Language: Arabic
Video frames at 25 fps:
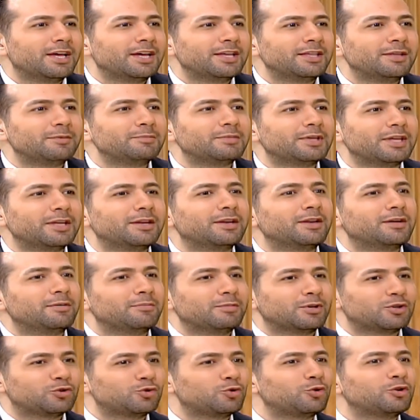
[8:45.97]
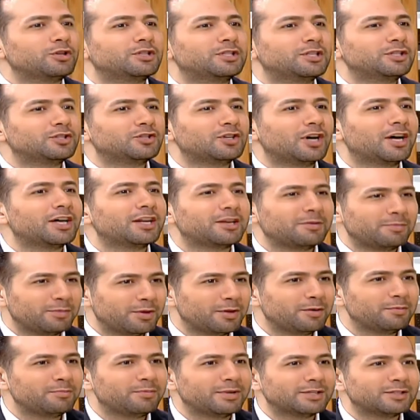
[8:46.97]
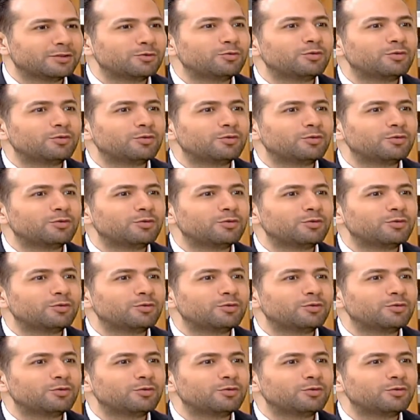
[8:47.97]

يمكن مشروع تجاري مهم بس